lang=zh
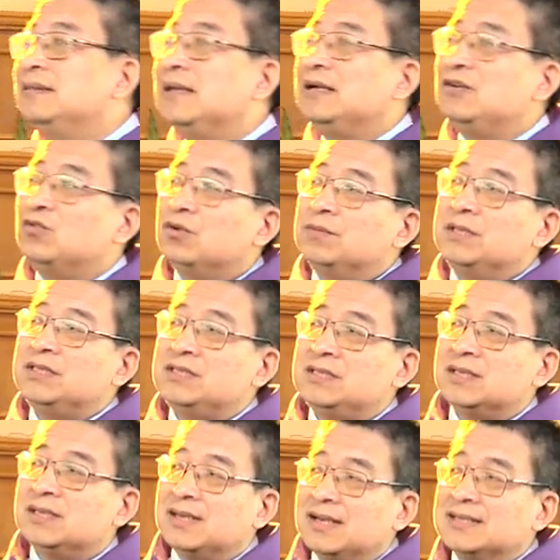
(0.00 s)
但是我们
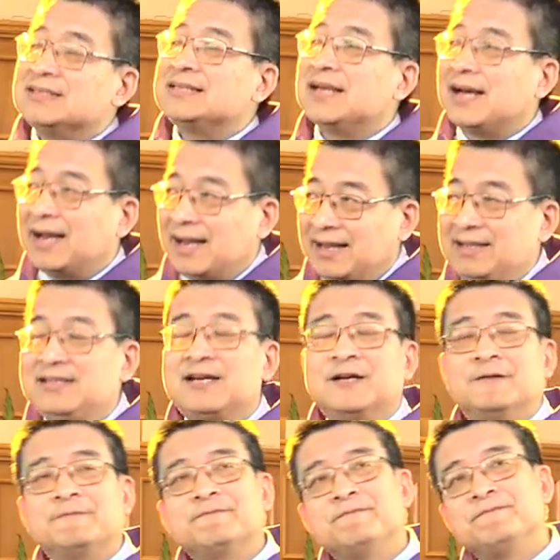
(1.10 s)
怎样才能
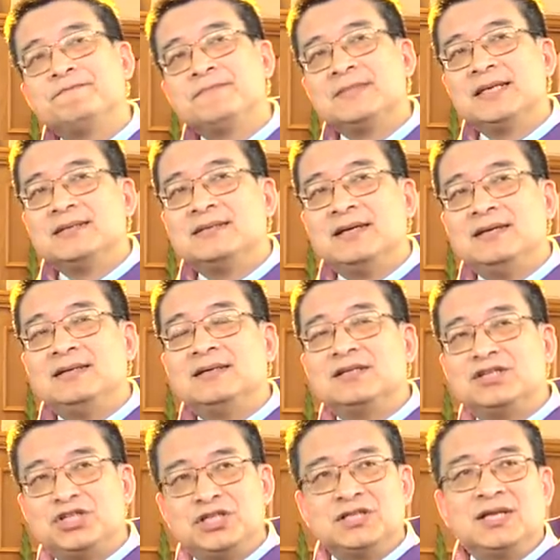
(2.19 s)
在这个
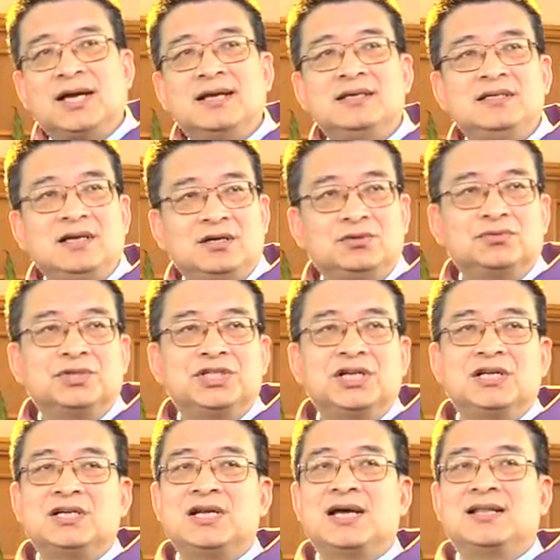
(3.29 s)
世代向主
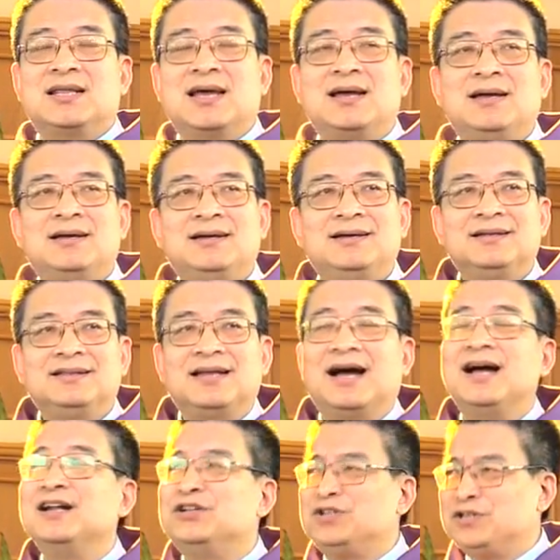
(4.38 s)
生长呢？
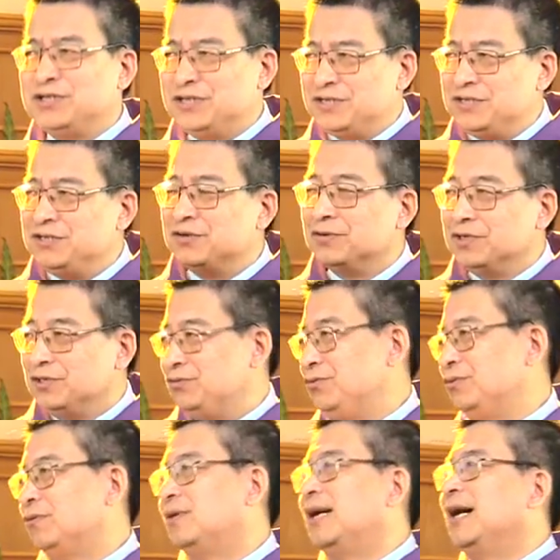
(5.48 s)
答案只有一
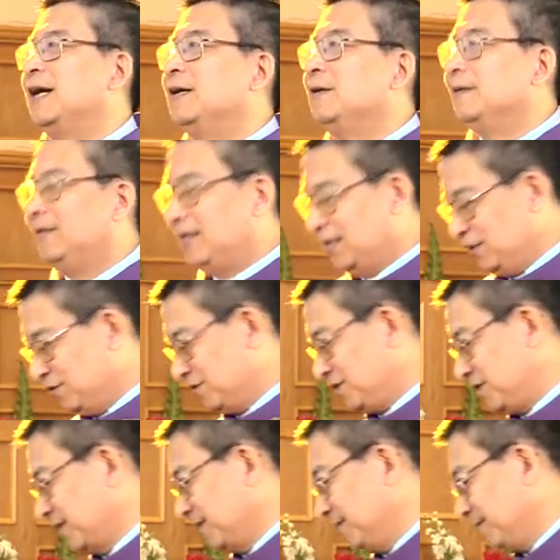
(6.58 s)
句话，那就
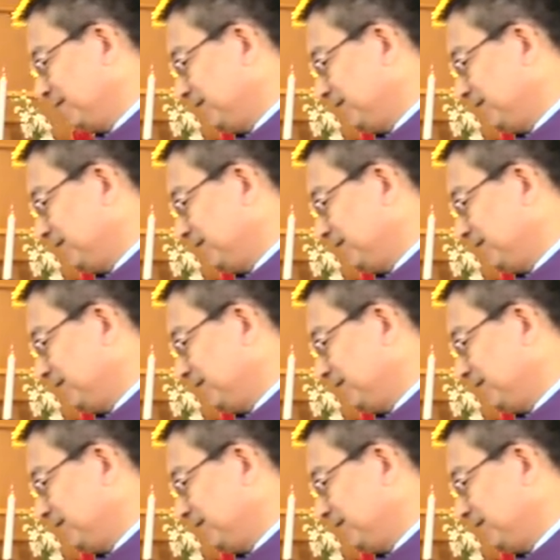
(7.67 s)
是